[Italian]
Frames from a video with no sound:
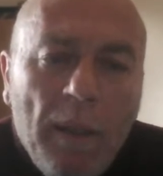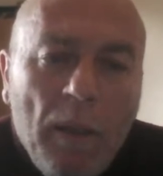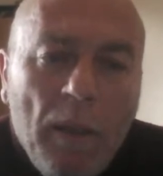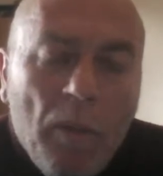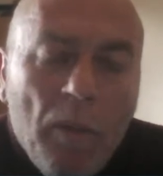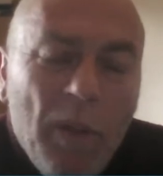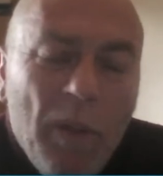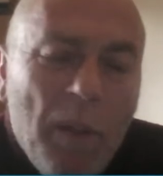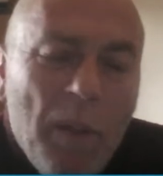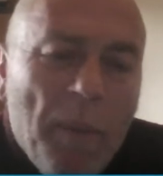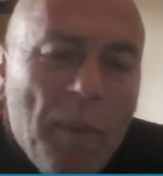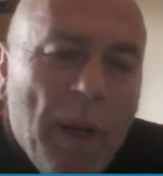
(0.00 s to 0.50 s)

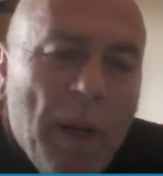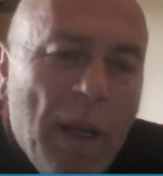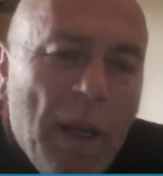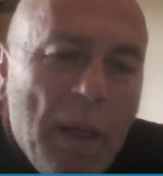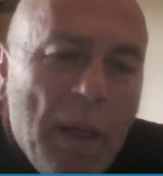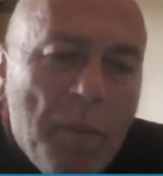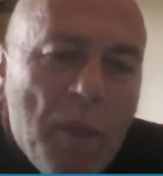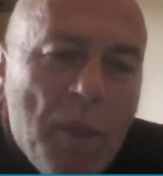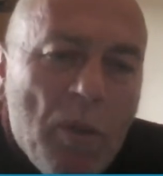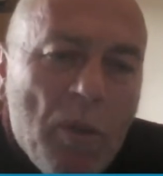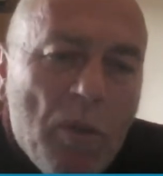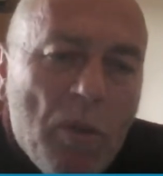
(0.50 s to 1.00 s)
Quindi parlare di
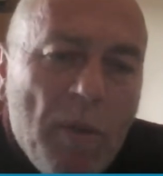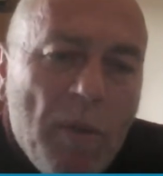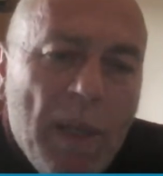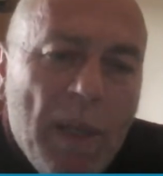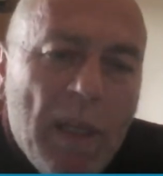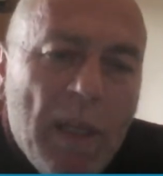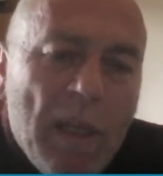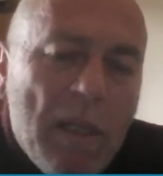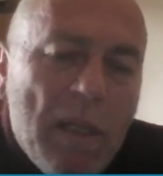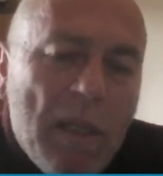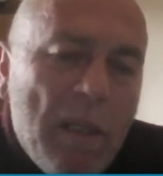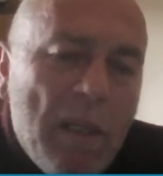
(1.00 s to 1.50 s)

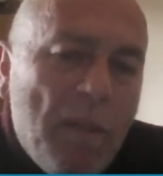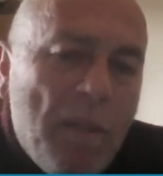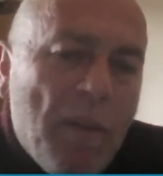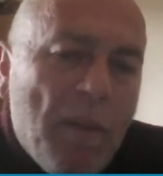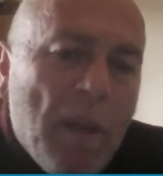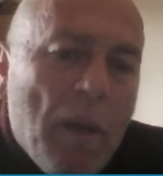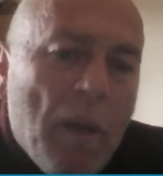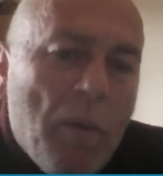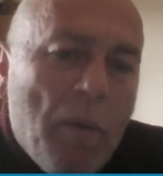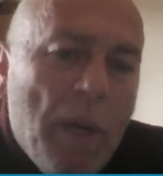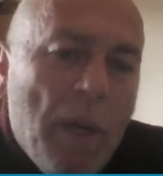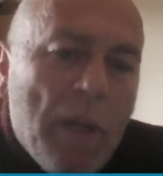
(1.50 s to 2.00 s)
psicosomatica
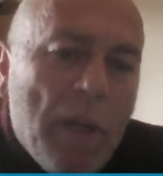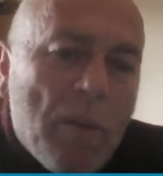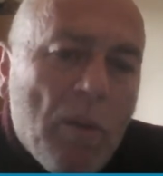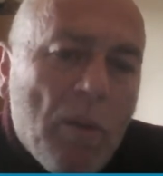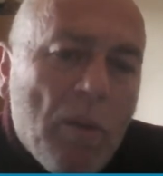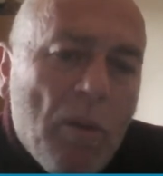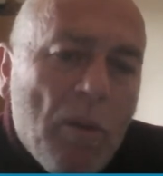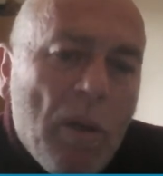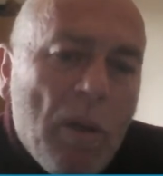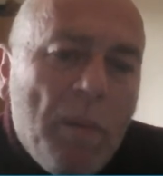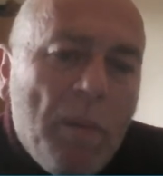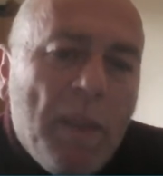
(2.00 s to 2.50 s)
significa questo,
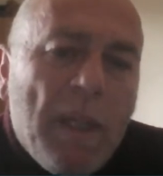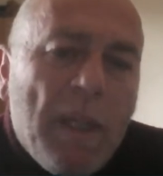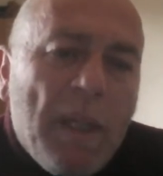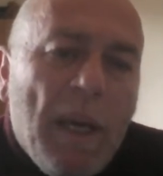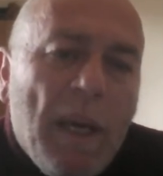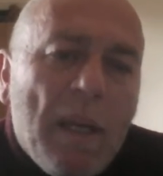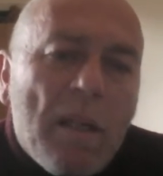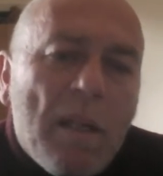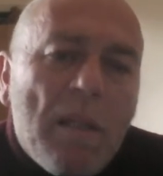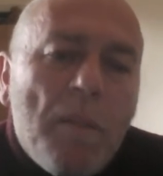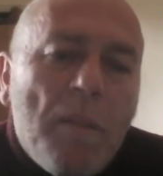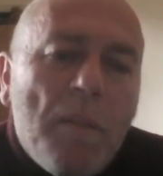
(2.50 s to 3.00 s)
non
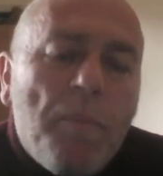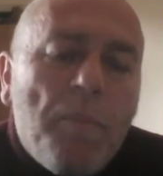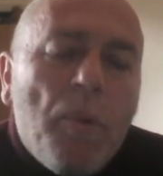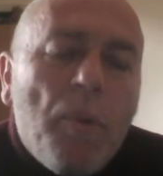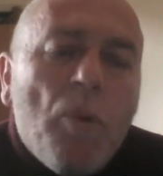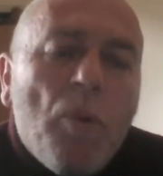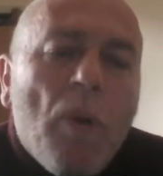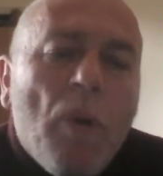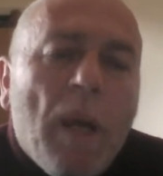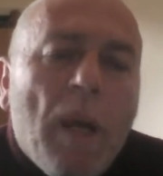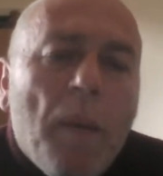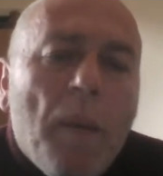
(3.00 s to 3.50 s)
limitarsi
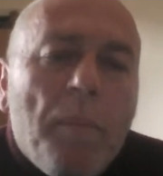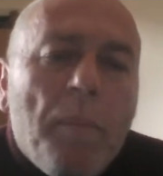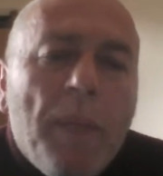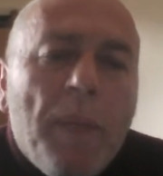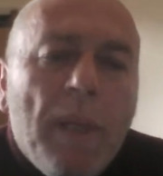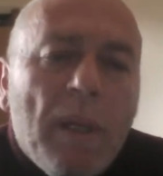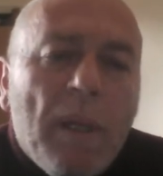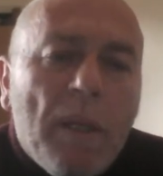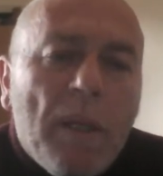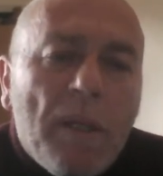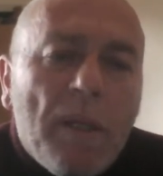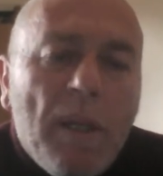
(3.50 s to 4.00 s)
più a
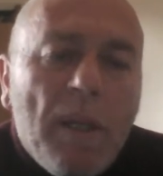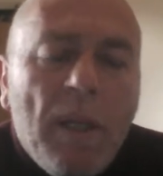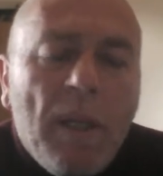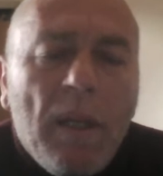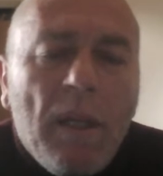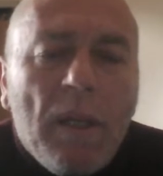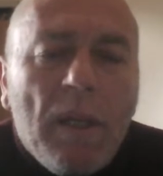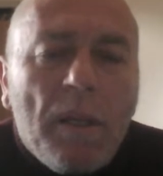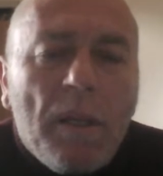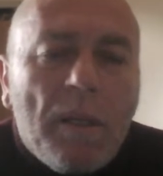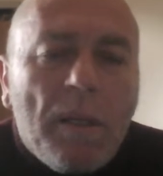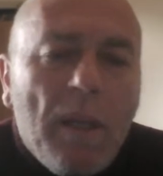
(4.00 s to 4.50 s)
capire se
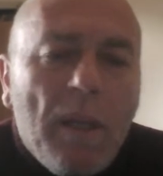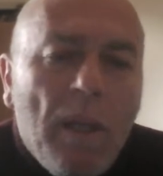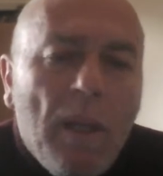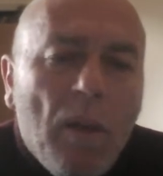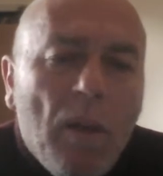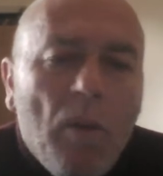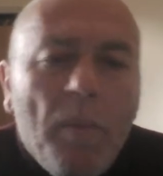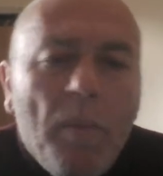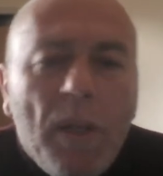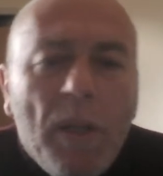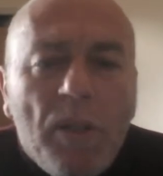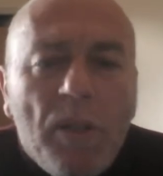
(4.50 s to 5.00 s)
ieri sera
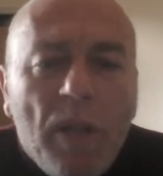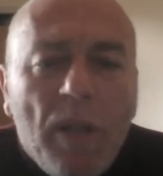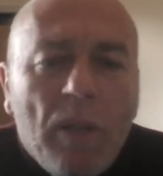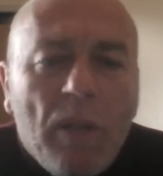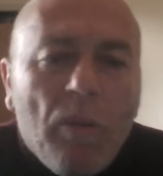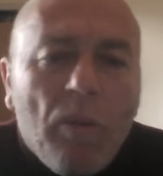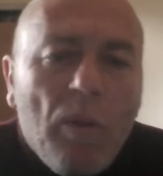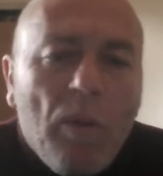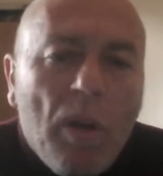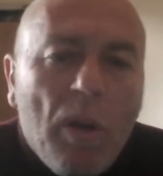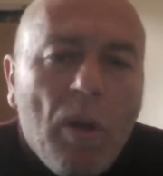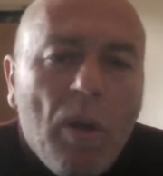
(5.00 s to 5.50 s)
ho
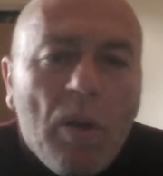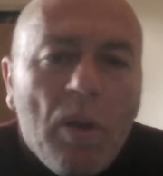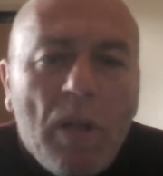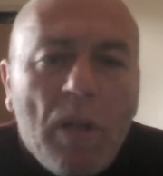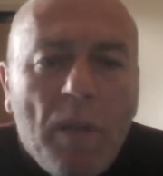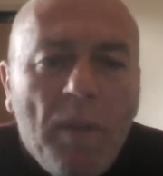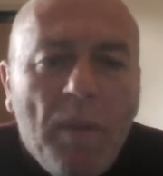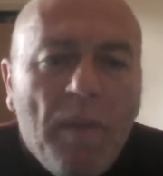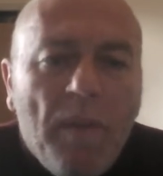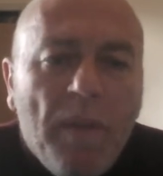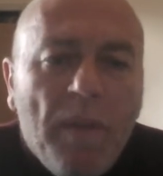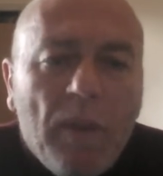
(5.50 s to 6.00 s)
mangiato qualcosa che
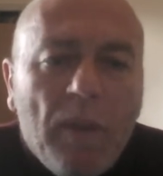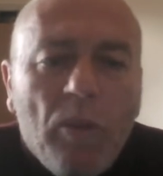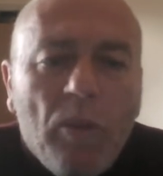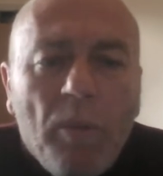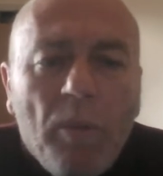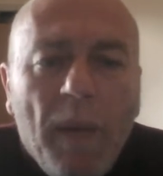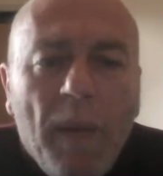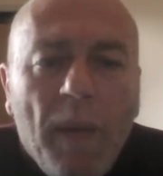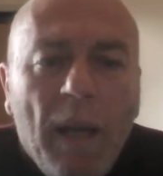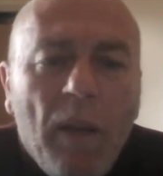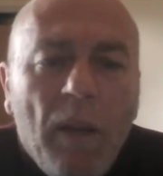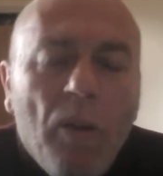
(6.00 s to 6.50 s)
mi ha fatto
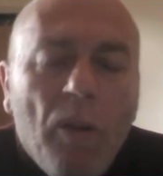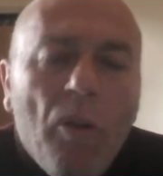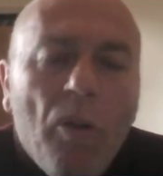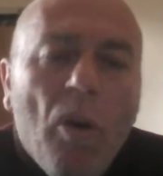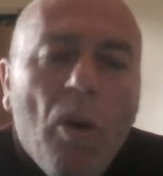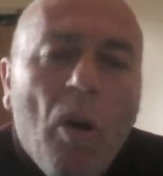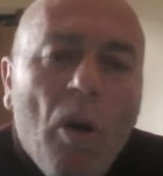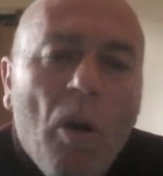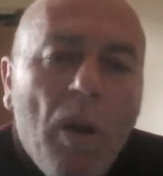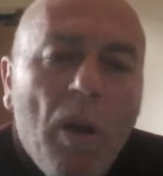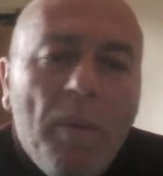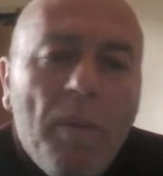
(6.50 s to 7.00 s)
male o
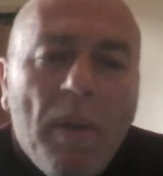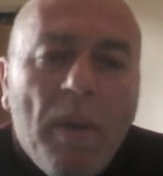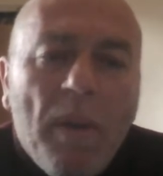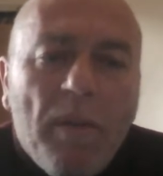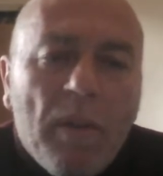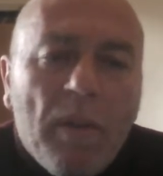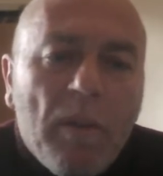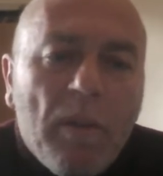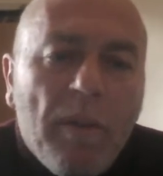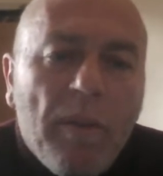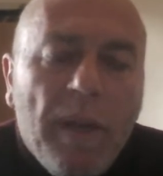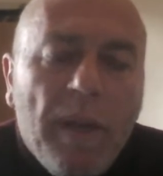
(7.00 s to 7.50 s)
no e mi ha
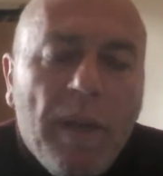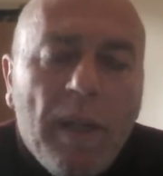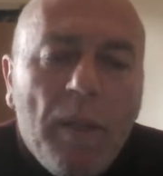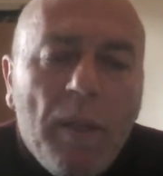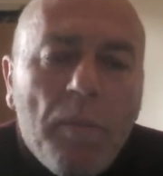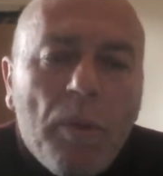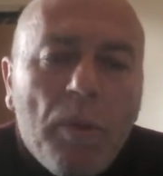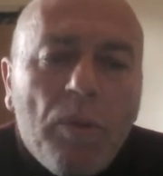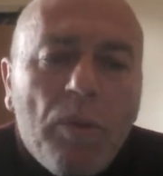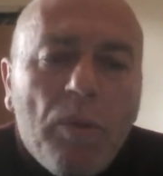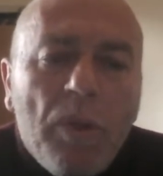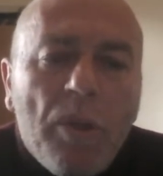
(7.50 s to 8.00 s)
fatto fare dei
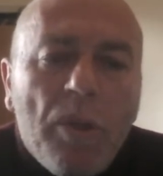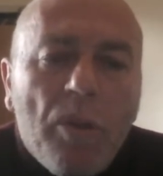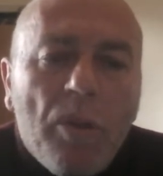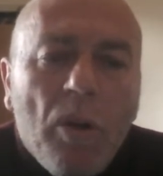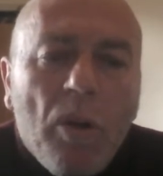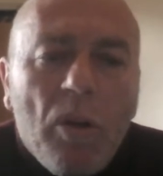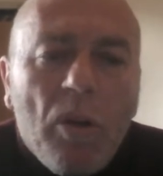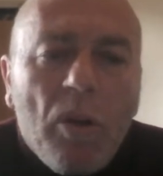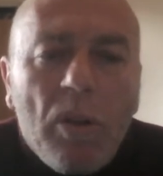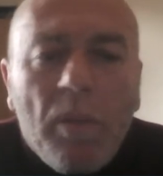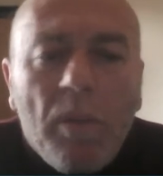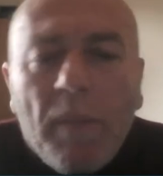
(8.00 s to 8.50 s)
brutti
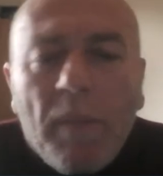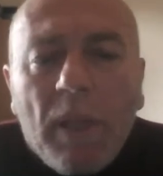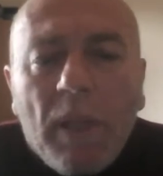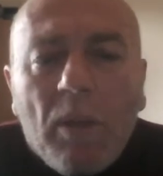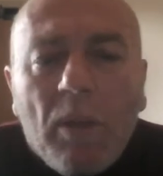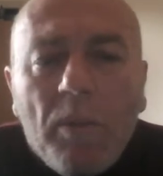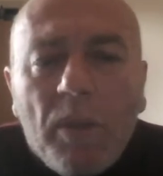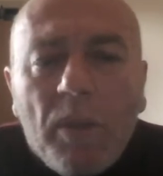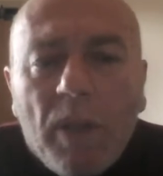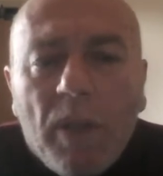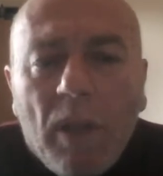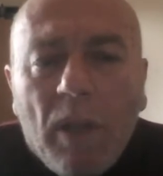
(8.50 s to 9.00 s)
sogni, ma di
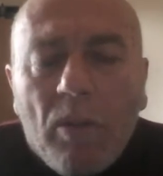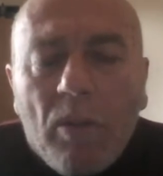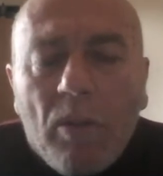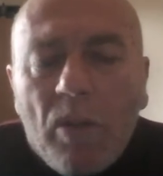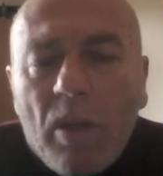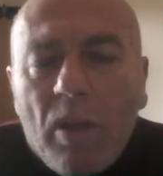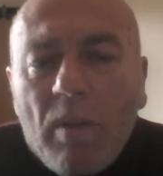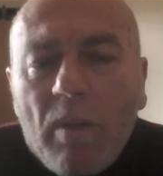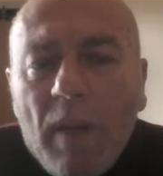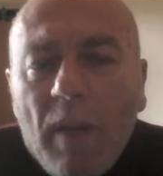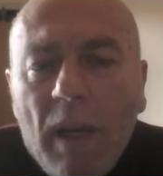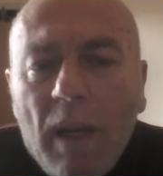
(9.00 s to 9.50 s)
cominciare a
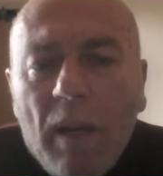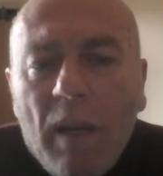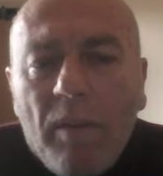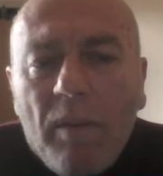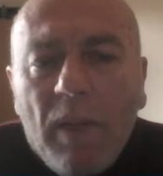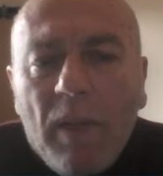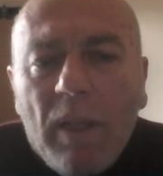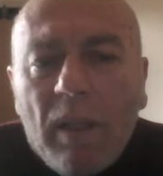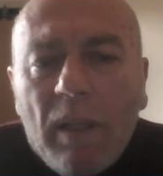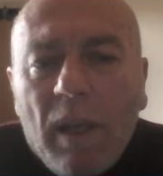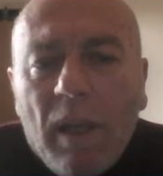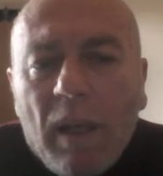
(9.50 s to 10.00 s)
osservare la
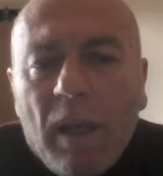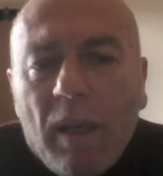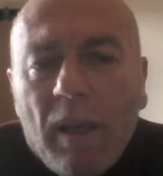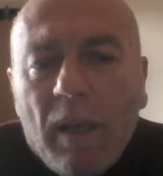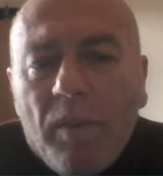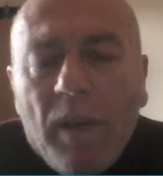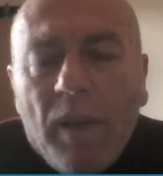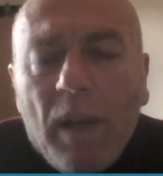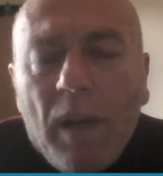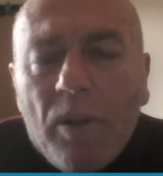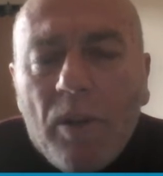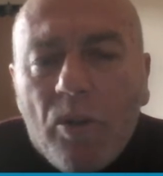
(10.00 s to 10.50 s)
vita che
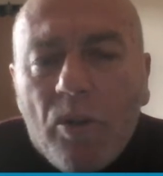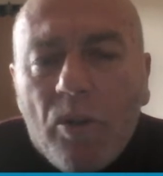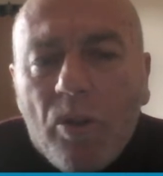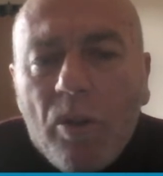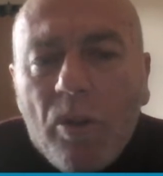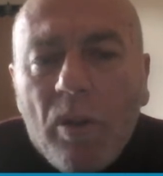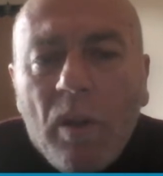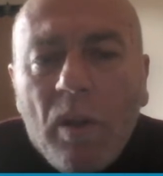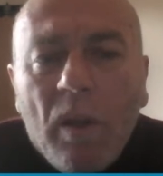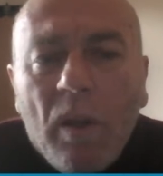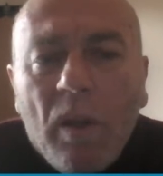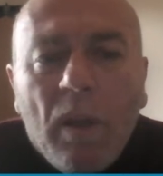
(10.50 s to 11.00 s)

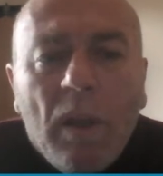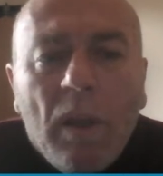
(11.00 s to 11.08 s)
faccio